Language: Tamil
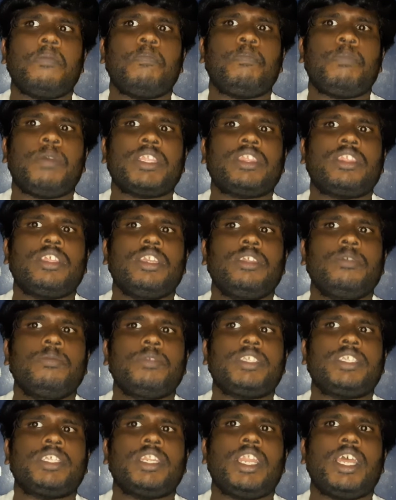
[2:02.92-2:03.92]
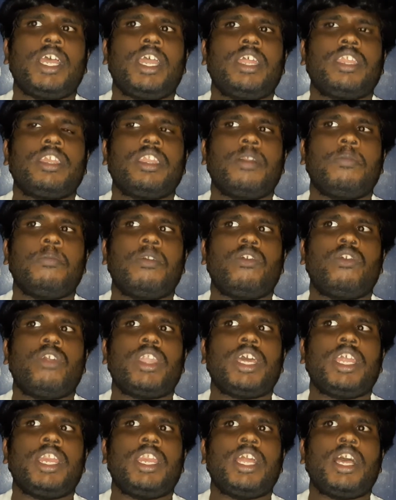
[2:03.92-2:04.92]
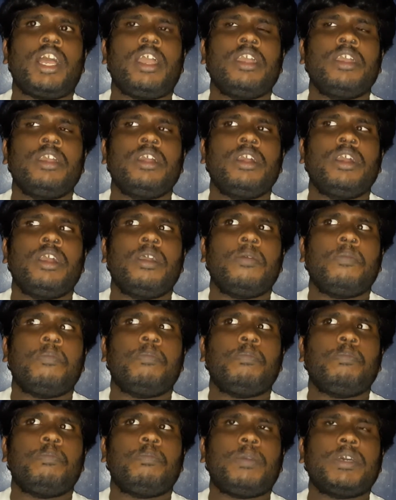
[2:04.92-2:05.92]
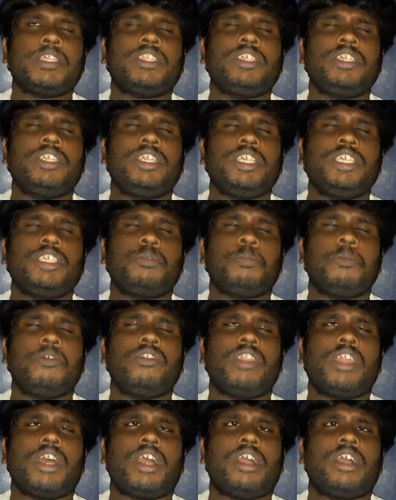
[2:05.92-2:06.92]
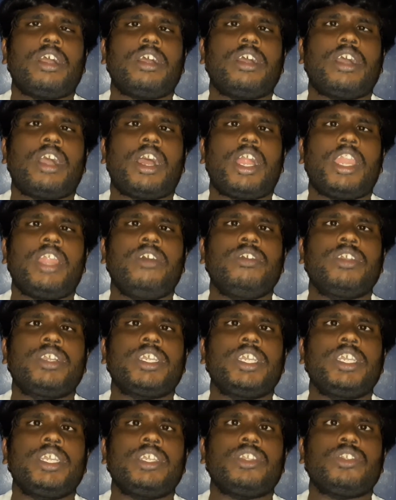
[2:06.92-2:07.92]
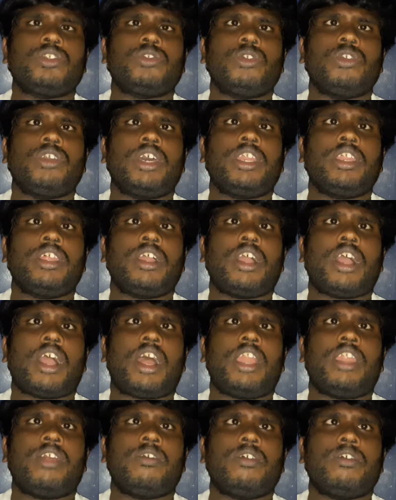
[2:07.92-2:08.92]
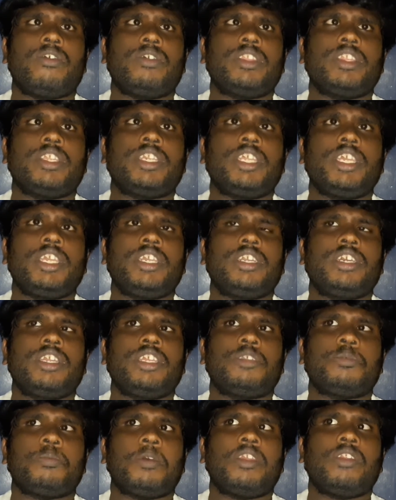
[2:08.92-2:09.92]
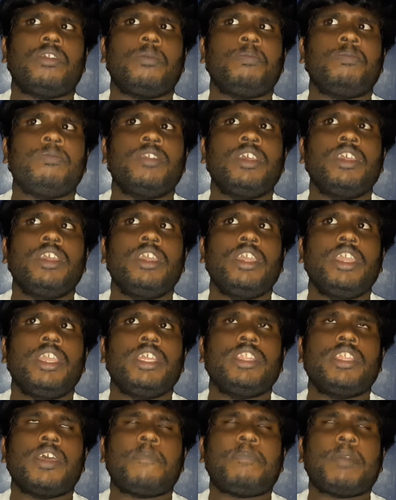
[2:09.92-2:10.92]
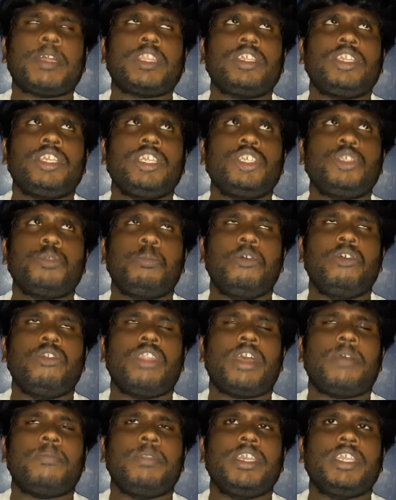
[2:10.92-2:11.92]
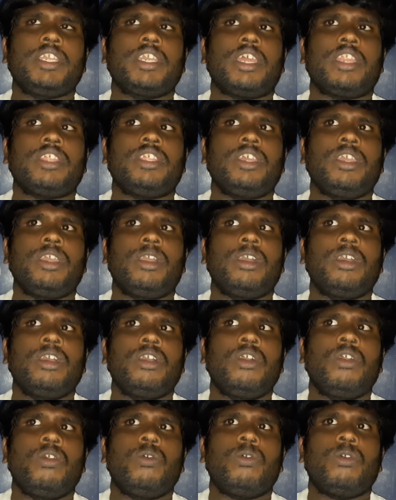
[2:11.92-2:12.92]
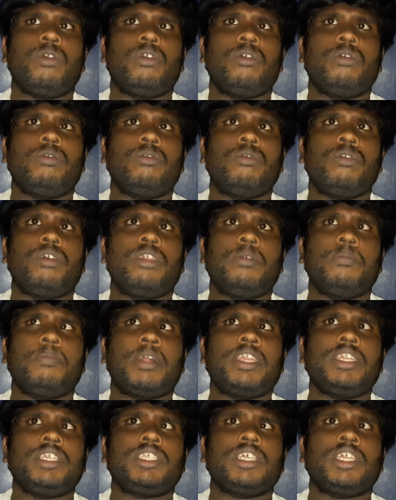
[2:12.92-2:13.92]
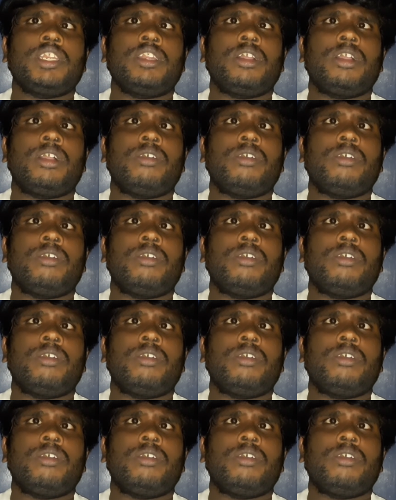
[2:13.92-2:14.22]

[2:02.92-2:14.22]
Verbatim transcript: பத்து நிமிஷத்தில் நம்ம உடலில் பத்து டீஸ்பூன் அளவுக்கு சுகர் அளவை வந்துட்டு இன்க்ரீஸ் பண்ணும் இந்த பத்து டீஸ்பூன் அப்படிங்கிறது ஒரு மனுஷன்